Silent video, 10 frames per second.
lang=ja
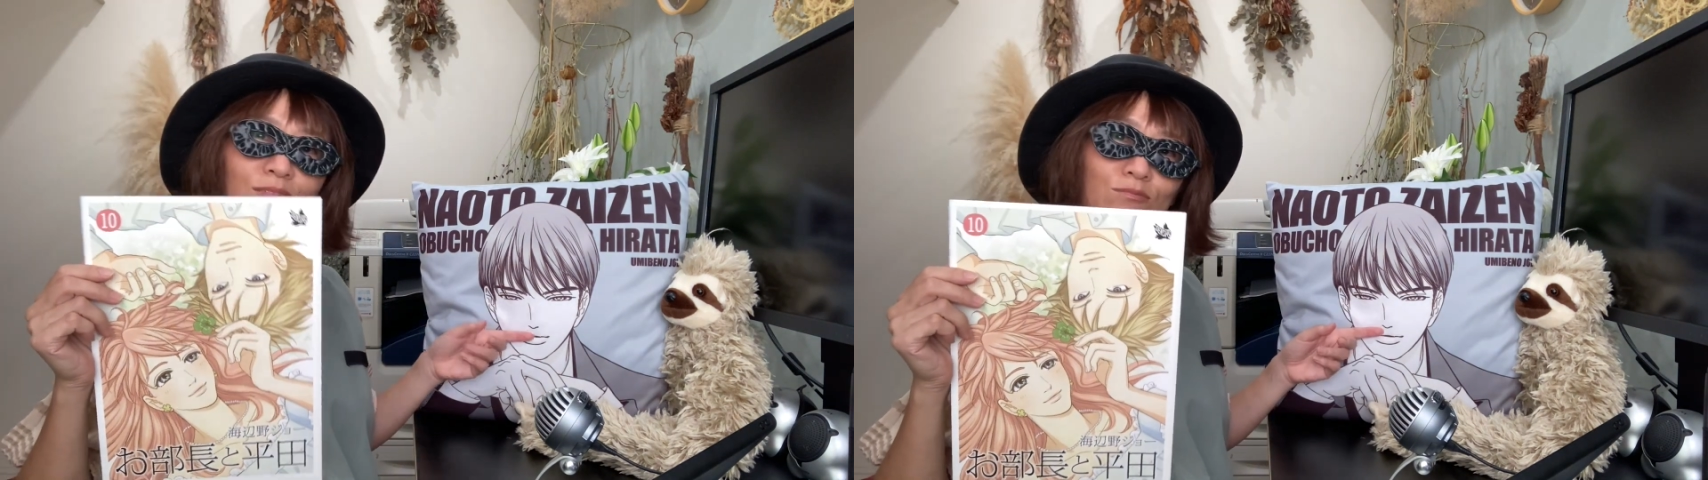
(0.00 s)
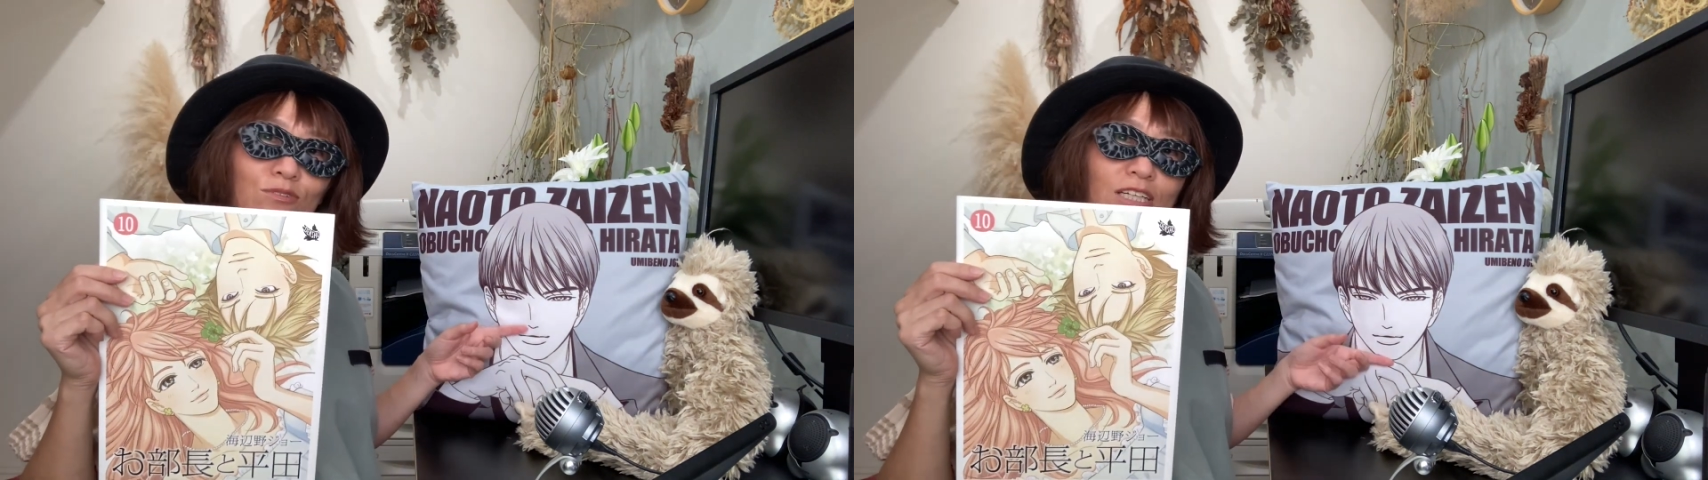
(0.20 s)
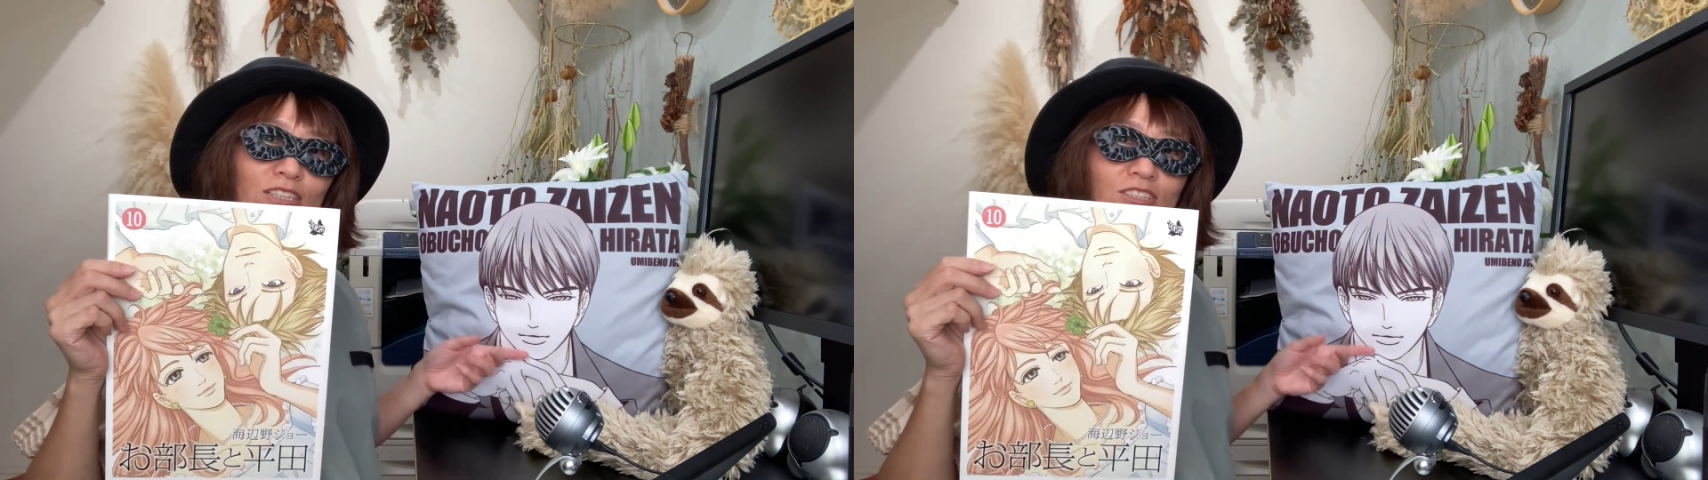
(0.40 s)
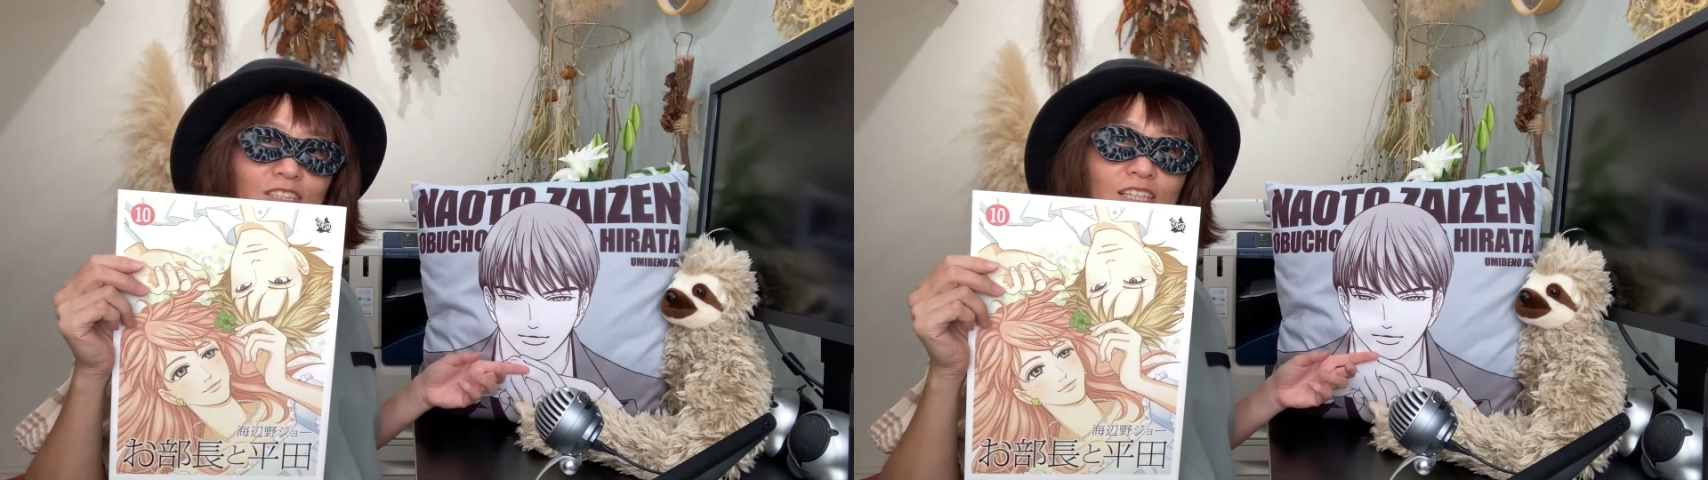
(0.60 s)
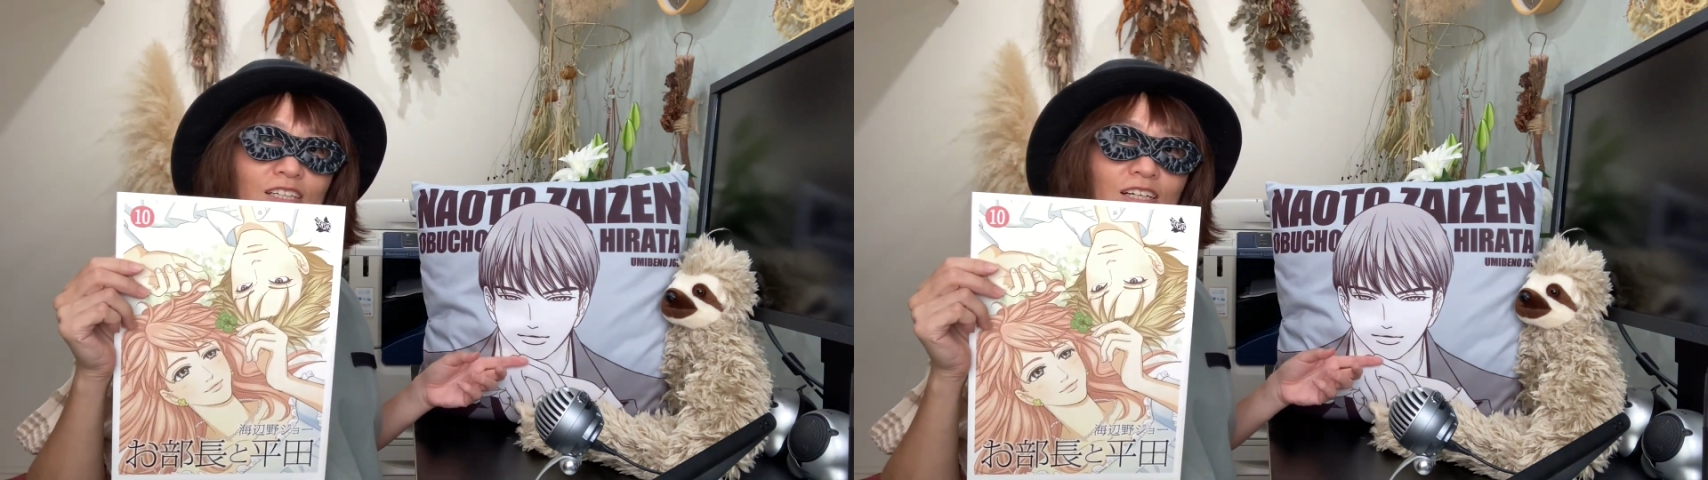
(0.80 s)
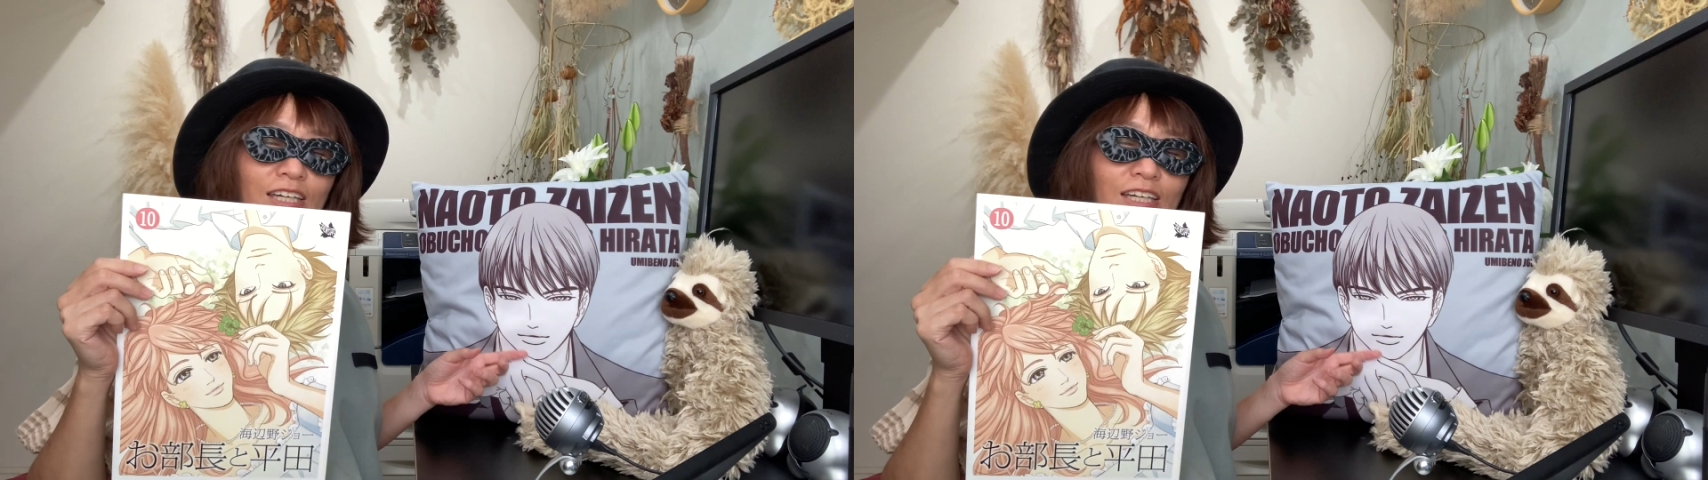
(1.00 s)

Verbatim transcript: 務の役者さんが